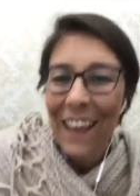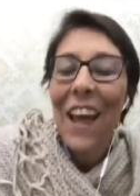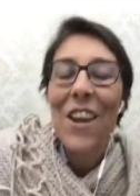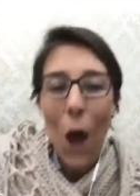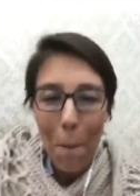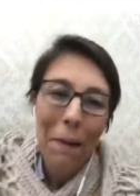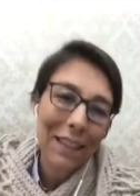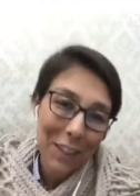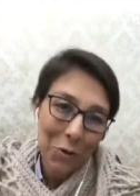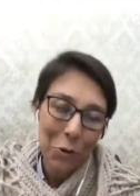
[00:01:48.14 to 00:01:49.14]
No, a
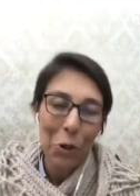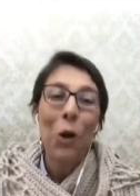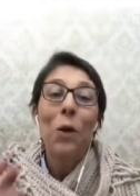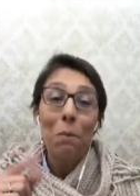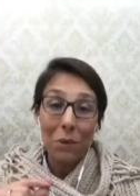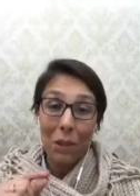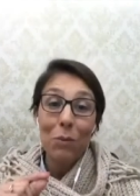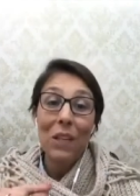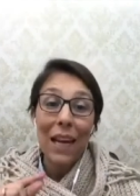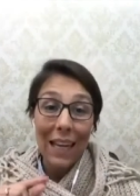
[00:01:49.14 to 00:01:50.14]
parte tutto, possiamo
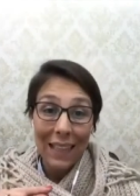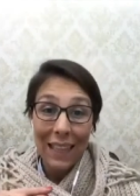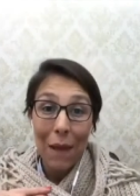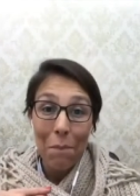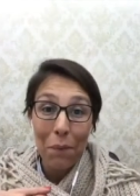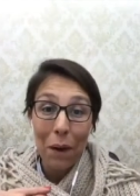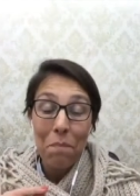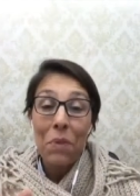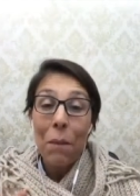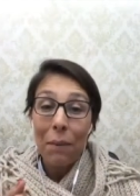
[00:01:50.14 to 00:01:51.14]
usare le
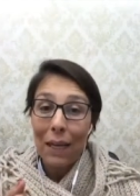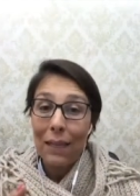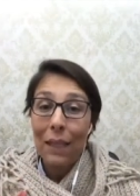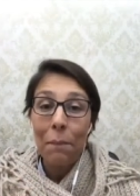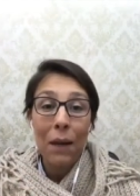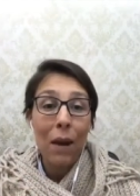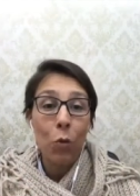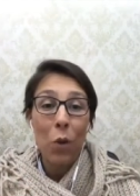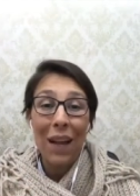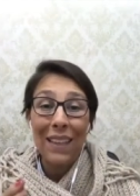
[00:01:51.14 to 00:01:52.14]
tempere perché le tempere
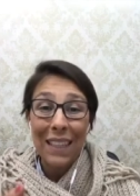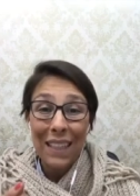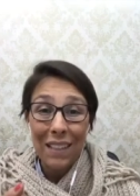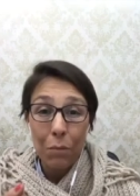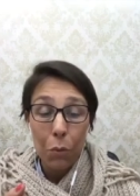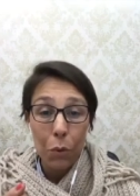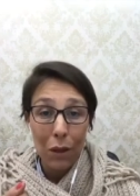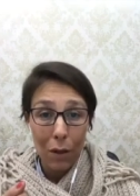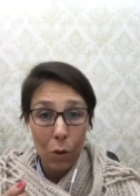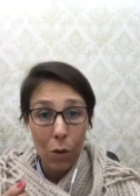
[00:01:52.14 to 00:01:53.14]
hanno un altissimo
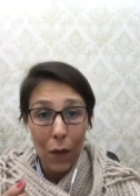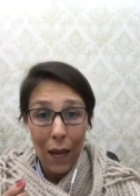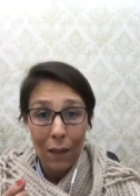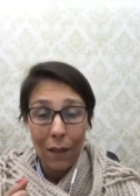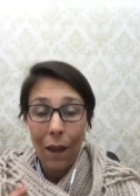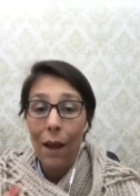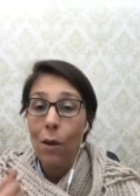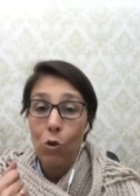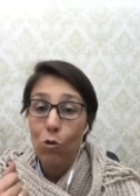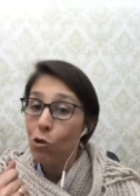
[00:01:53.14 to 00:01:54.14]
potere colorante e
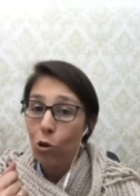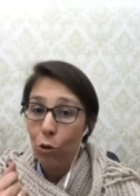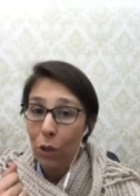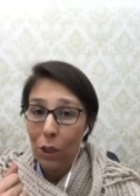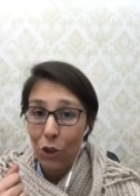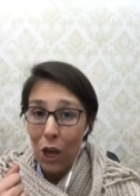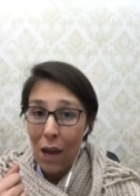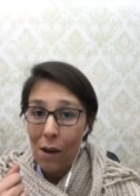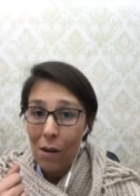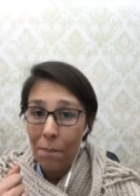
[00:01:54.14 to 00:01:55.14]
non sono dei
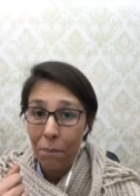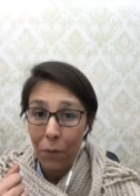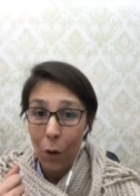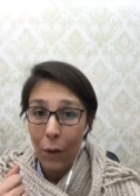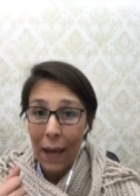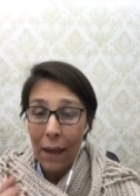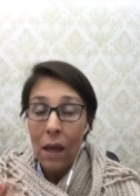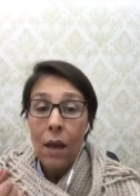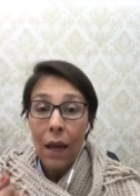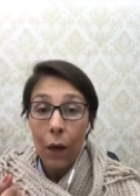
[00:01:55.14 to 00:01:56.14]
gel
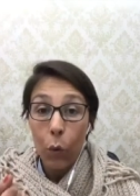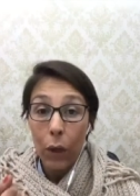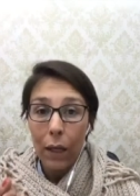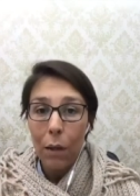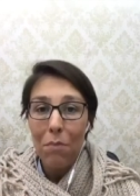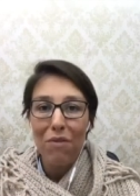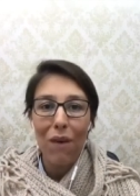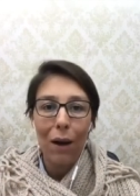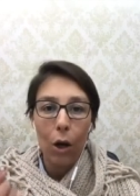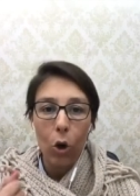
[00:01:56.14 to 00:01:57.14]
ok? E quindi mi
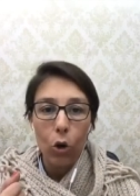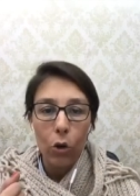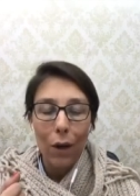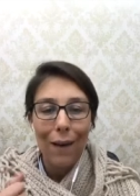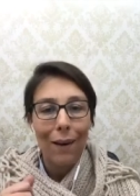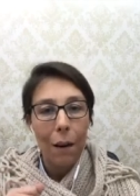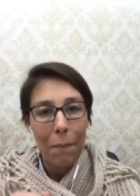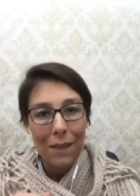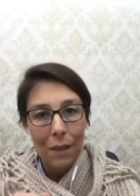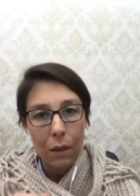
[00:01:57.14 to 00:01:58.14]
vanno a colorare la
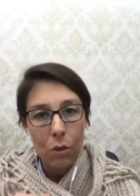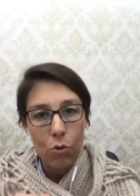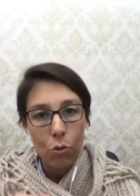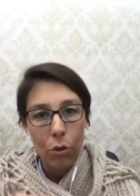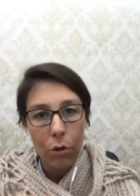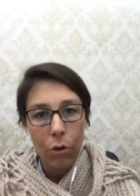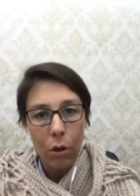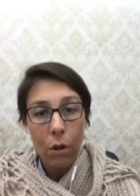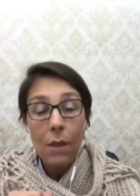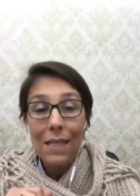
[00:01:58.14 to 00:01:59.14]
pasta di
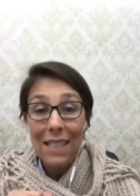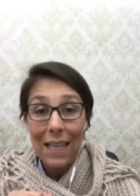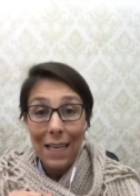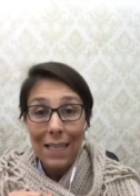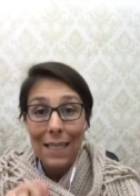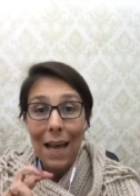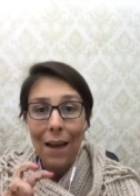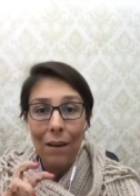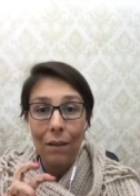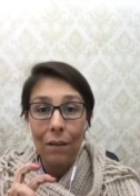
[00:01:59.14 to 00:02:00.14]
zucchero
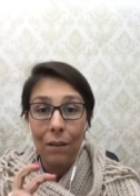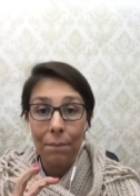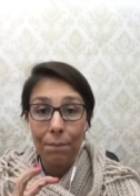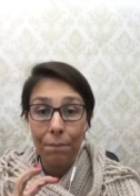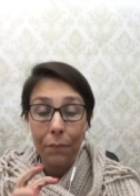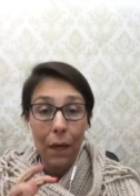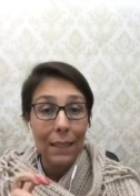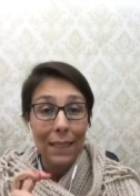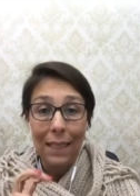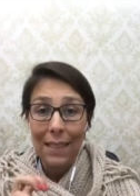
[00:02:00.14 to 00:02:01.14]
senza, ehm,
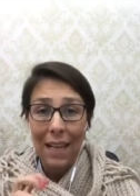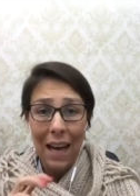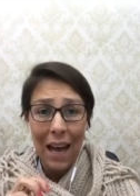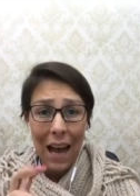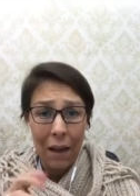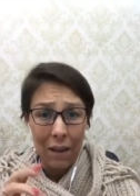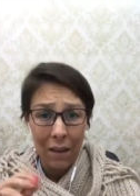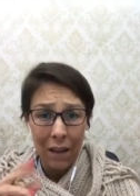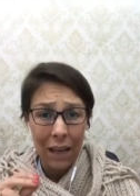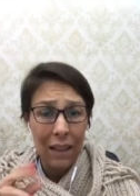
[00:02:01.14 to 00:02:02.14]
senza
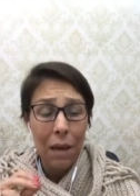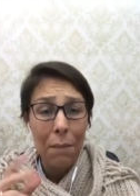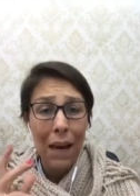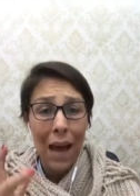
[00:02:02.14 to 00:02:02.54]
eh, rendermela